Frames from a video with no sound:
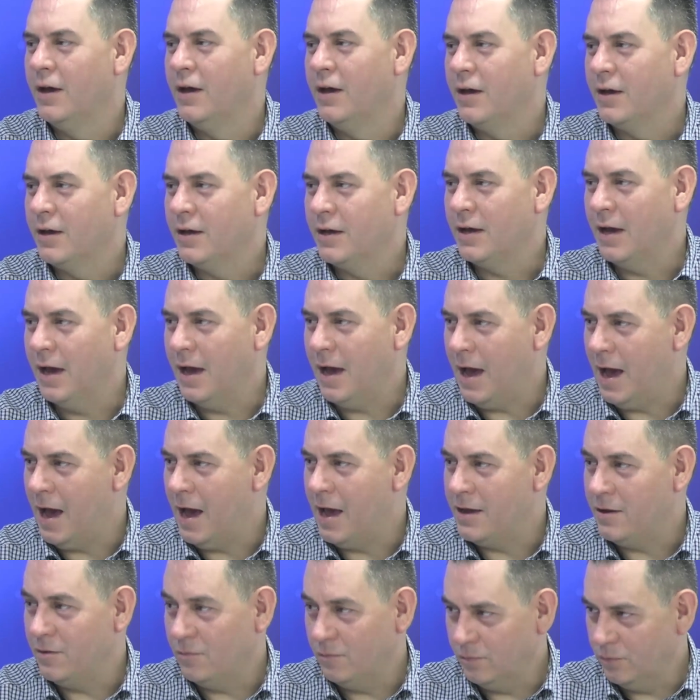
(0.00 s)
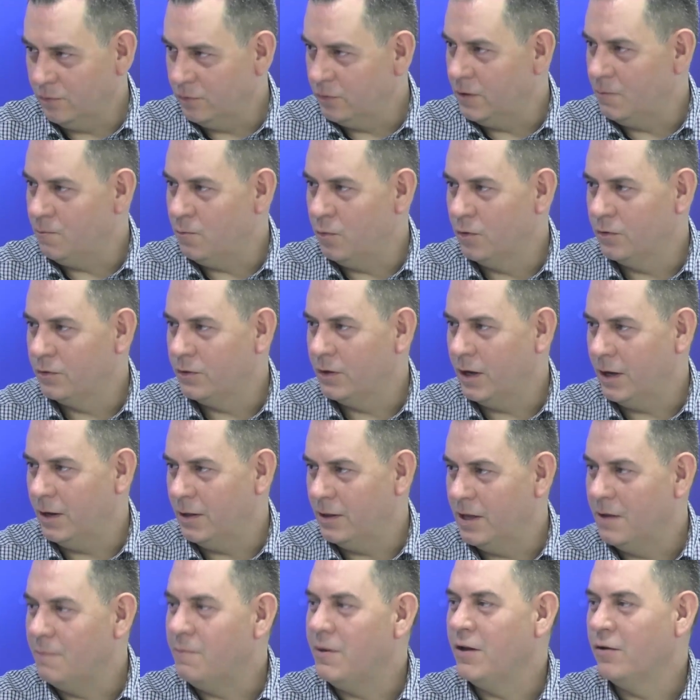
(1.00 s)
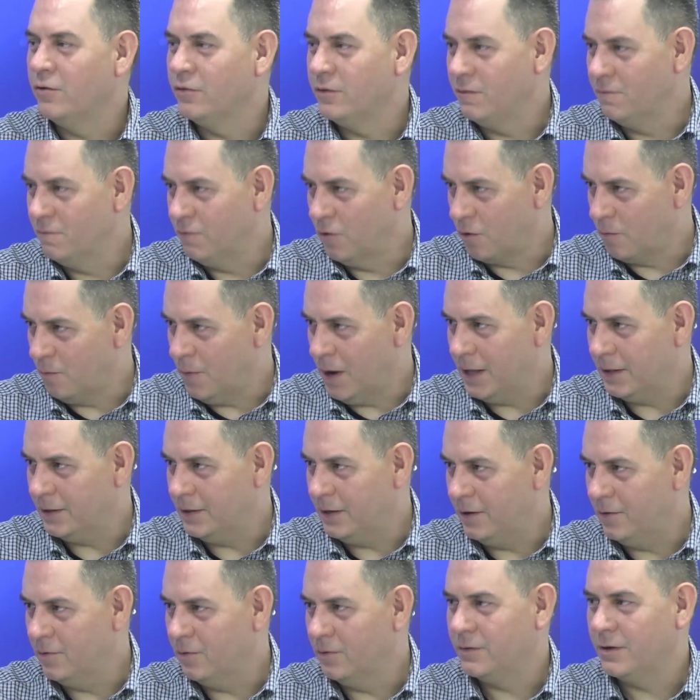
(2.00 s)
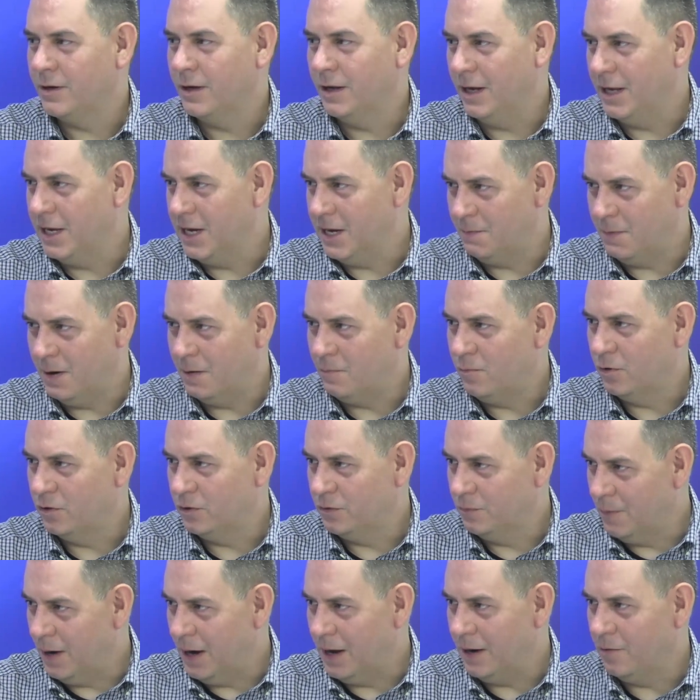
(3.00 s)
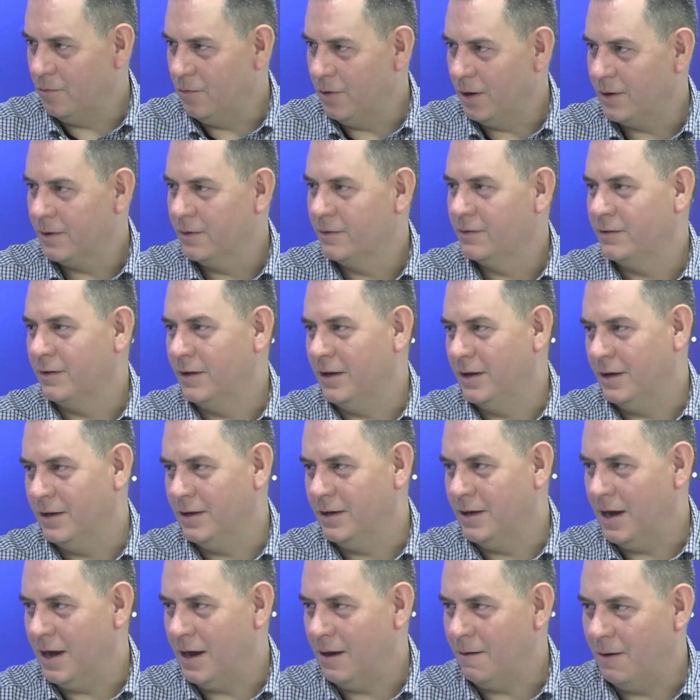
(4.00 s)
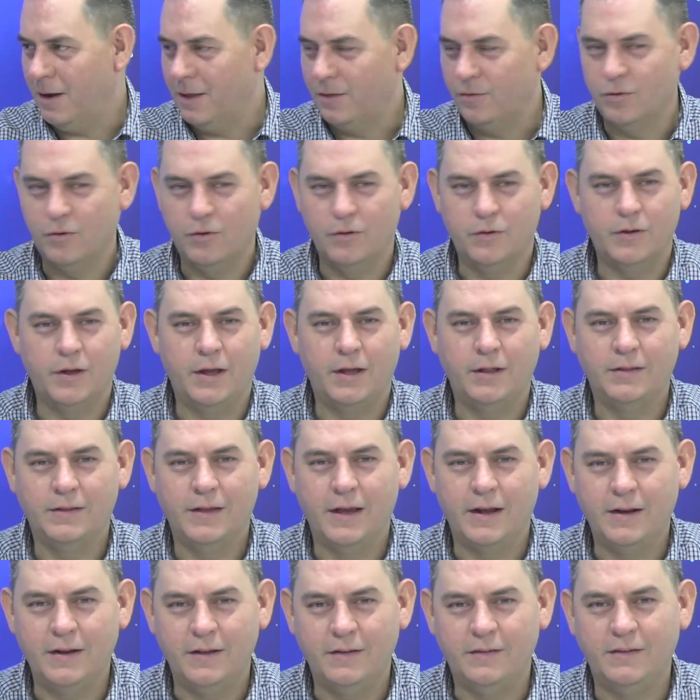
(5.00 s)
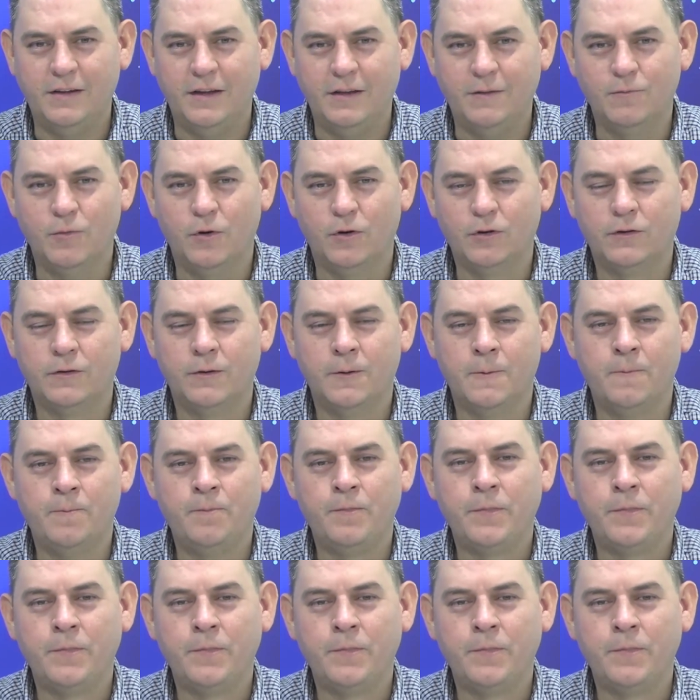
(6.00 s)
que hay unos tipos de, virus informáticos que le llamamos malware, sí, ya hablando en tecnicismos,